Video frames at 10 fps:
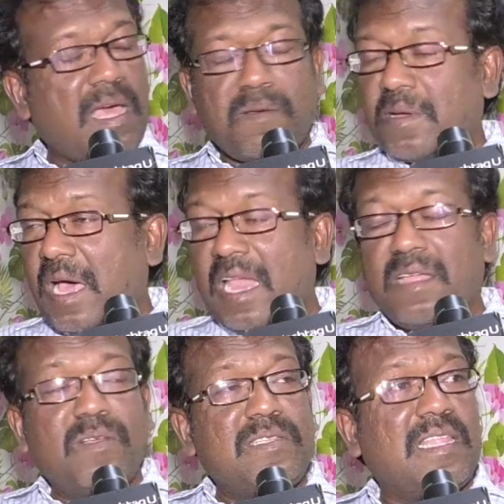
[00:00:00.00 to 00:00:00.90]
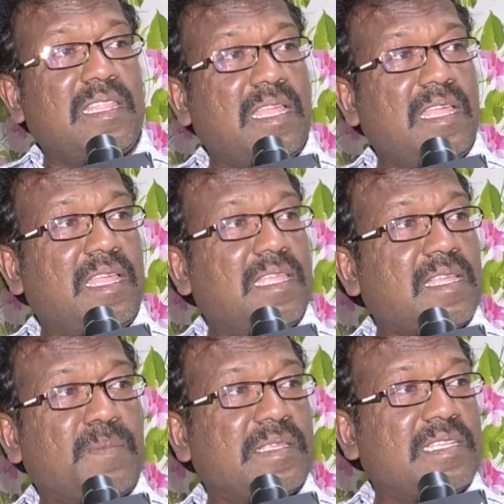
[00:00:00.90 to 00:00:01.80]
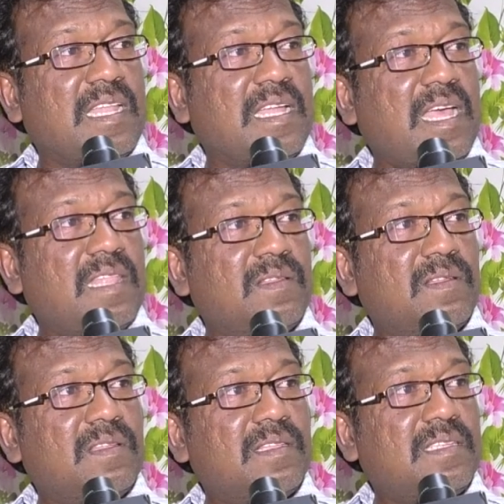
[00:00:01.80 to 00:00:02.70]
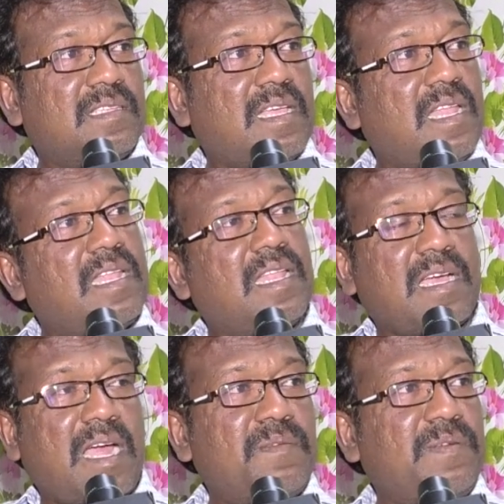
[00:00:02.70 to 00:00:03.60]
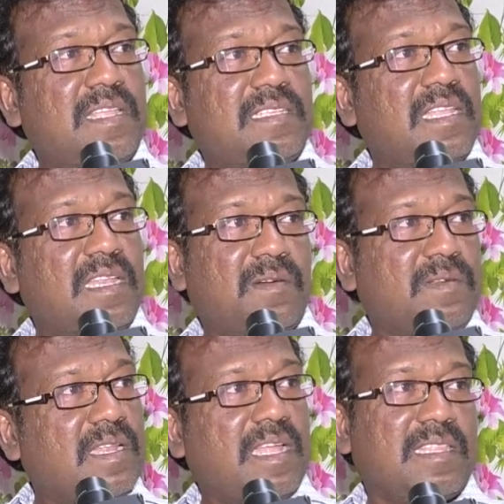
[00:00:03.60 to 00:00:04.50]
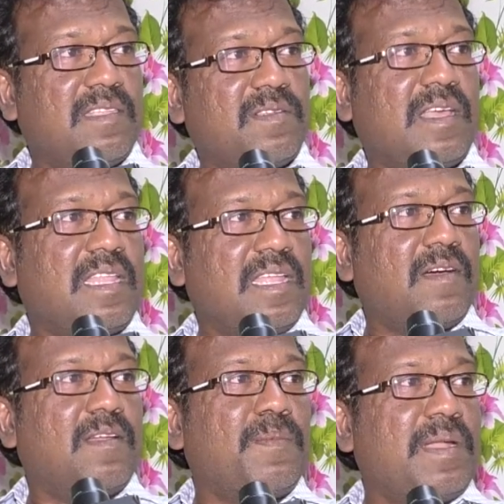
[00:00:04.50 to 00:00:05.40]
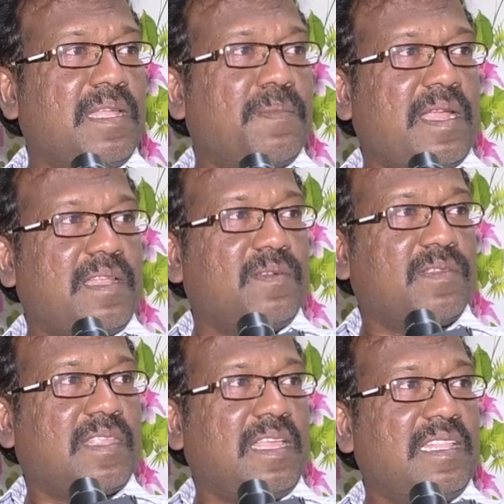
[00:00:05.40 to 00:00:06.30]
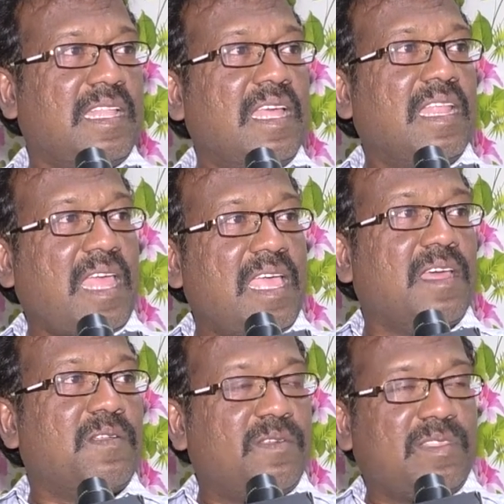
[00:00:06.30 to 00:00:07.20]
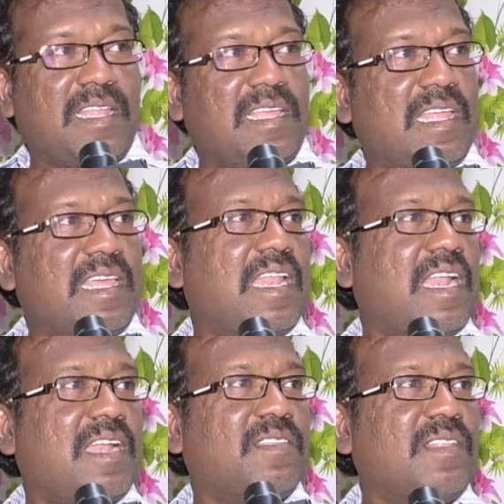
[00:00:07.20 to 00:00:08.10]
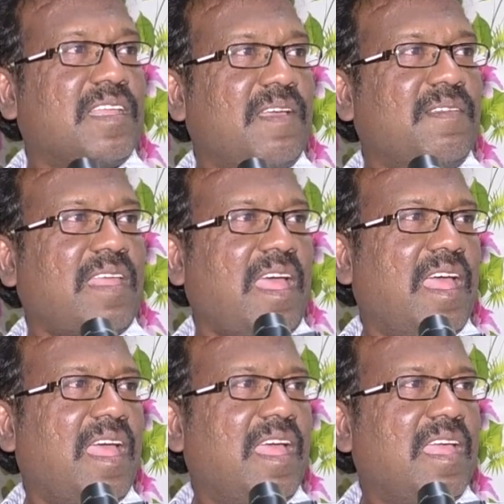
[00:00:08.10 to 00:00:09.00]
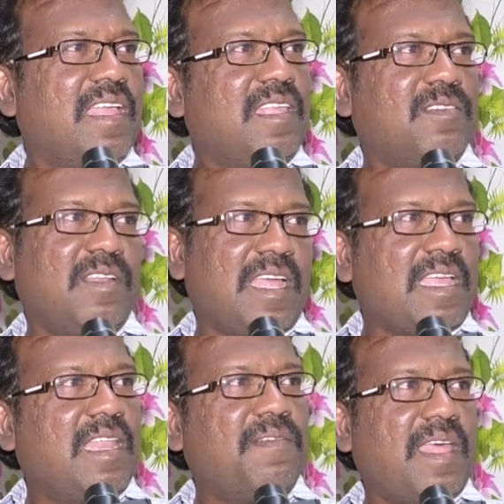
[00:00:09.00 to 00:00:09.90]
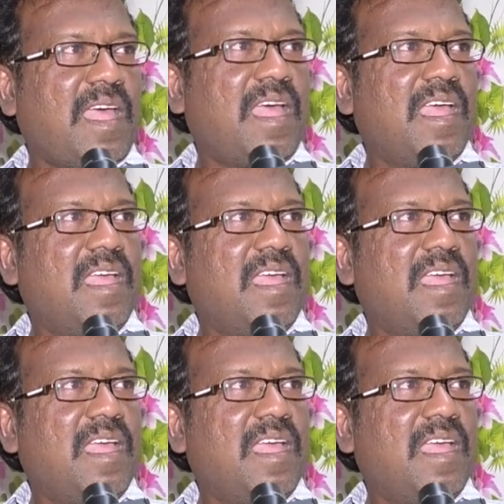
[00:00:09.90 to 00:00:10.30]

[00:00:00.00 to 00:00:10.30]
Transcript: నాకు గాలికి వచ్చినది సమాచారం కాదు చాలా నాకు కాన్ఫిడెన్షియల్గా ఉంటుంది నాకు తెలుసు కదా నేను గవర్నమెంటే బయటకు గుంస్తాయి లైగర్ గుంస్తే గిలగిలలాడుతుంది కవిత ఇసోని నాకు తెలివయా